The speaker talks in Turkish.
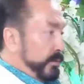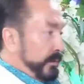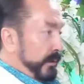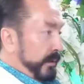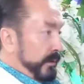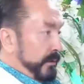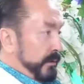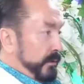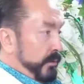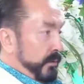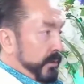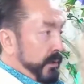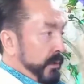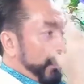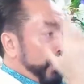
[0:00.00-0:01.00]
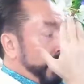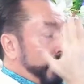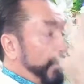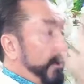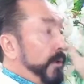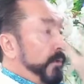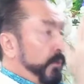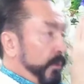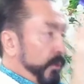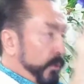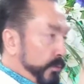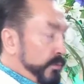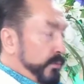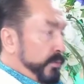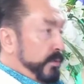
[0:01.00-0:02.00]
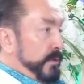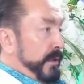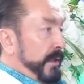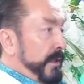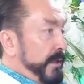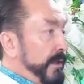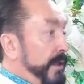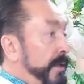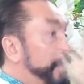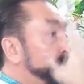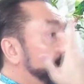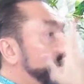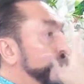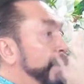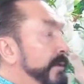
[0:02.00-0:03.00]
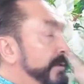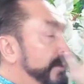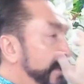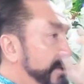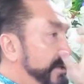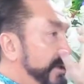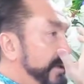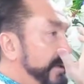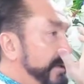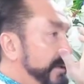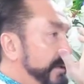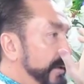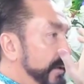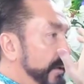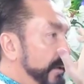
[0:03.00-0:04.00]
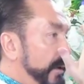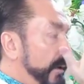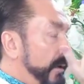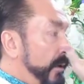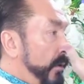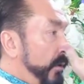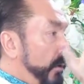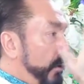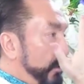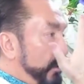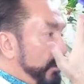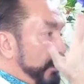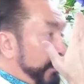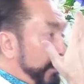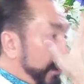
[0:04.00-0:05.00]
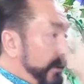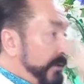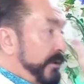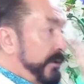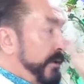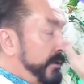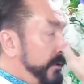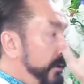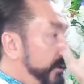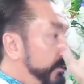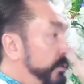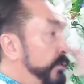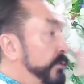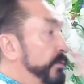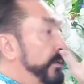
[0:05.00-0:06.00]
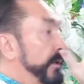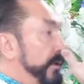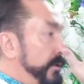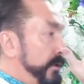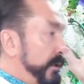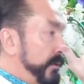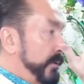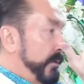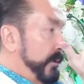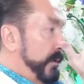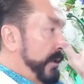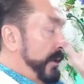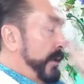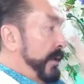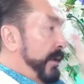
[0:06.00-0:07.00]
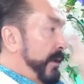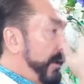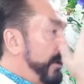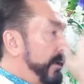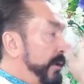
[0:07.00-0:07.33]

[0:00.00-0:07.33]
kadın ve o 300 cariye hepsi Allah'ın tecellisi. Orada aşk yaşanıyor, tutku yaşanıyor. Allah